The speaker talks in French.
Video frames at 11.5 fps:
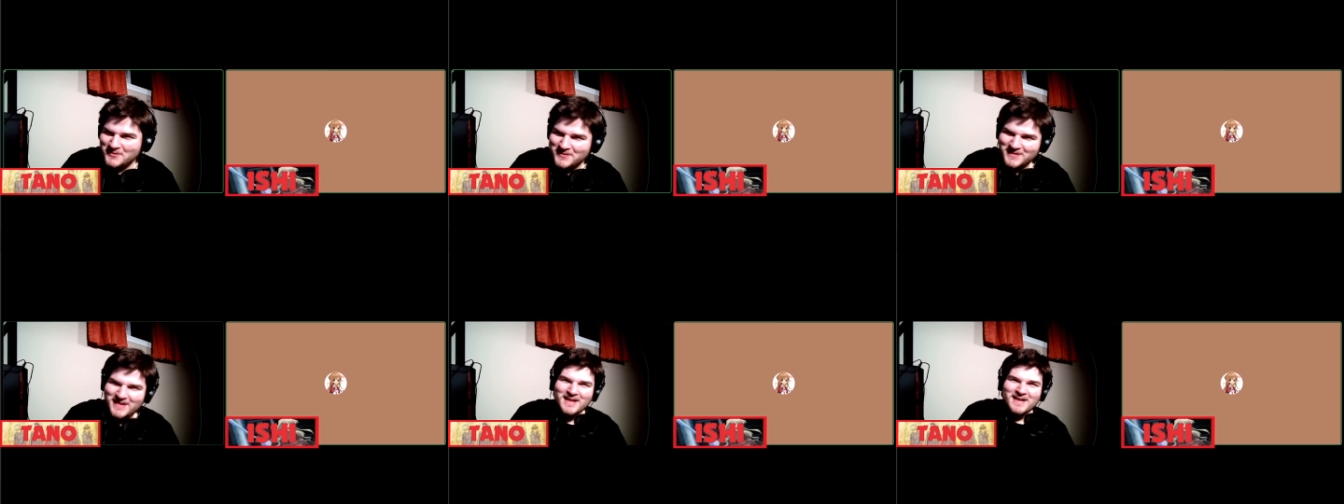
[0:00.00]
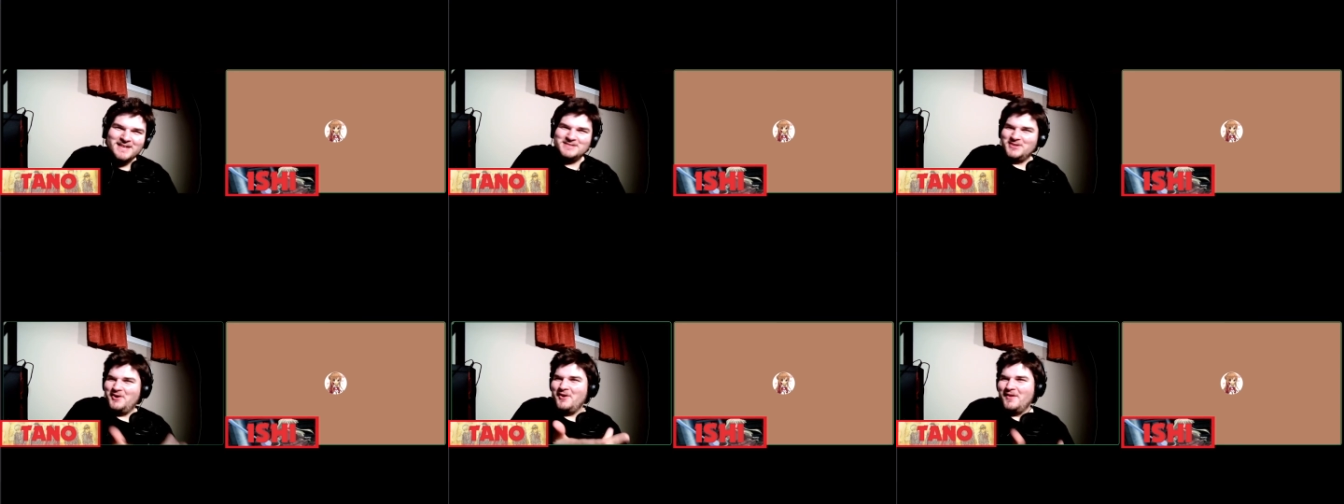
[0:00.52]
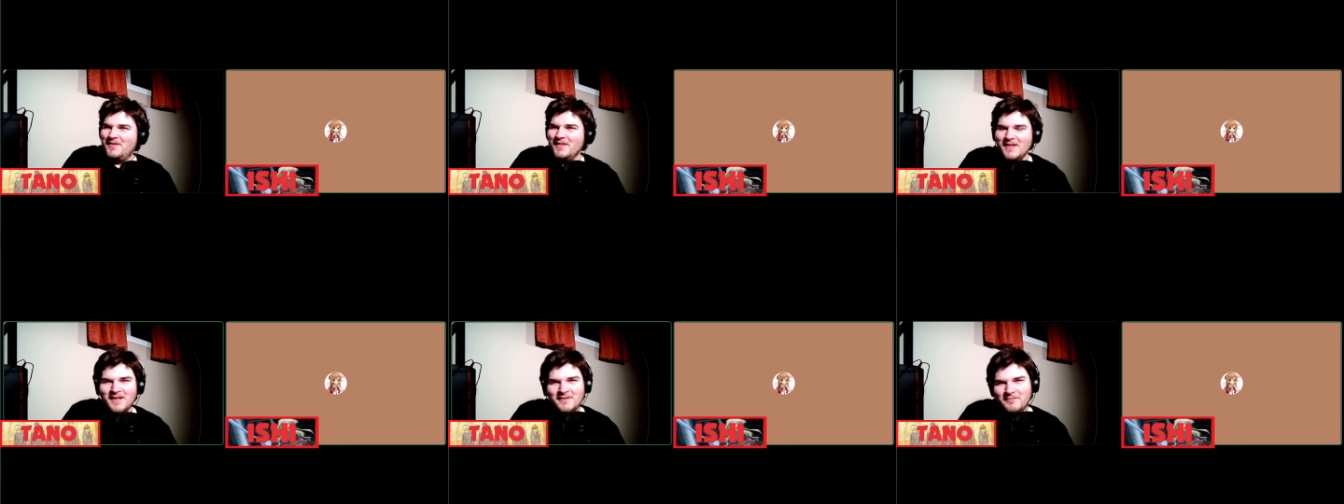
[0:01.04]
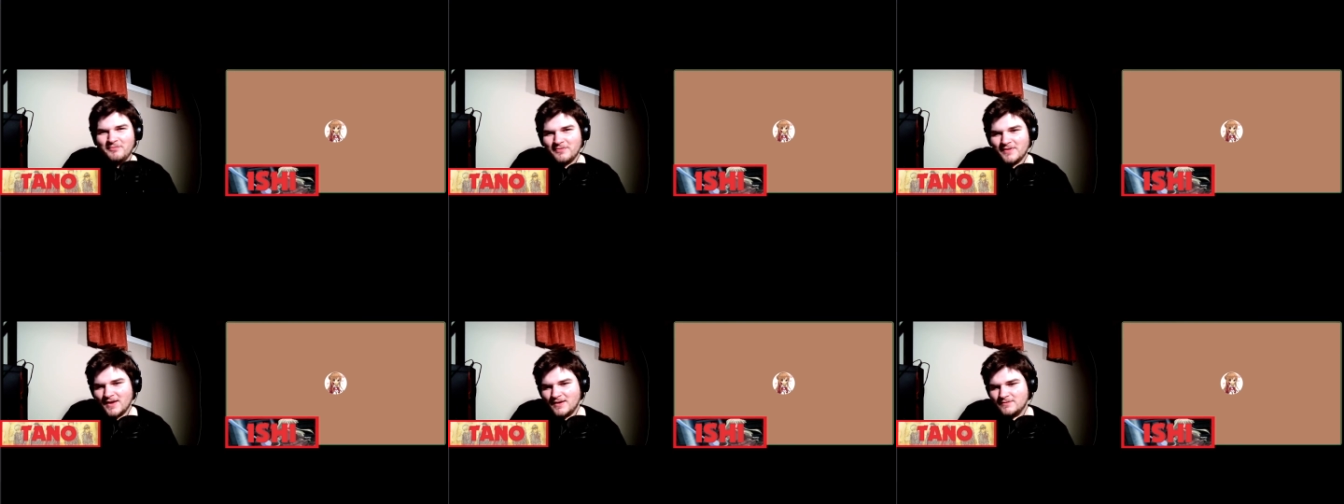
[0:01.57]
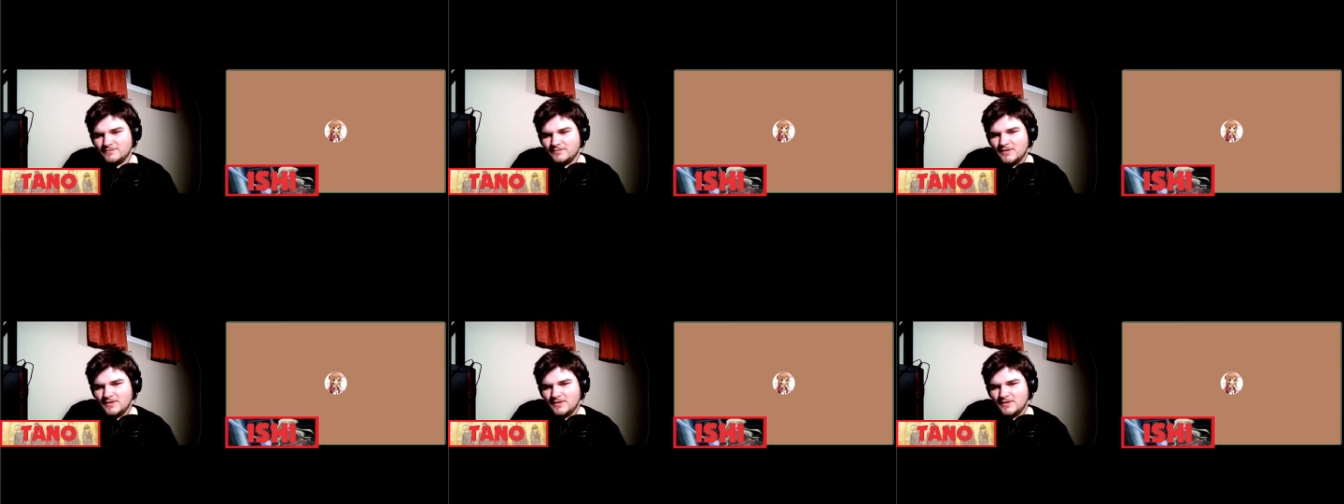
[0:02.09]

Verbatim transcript: vit dans. Exact, mais ça c'est un super.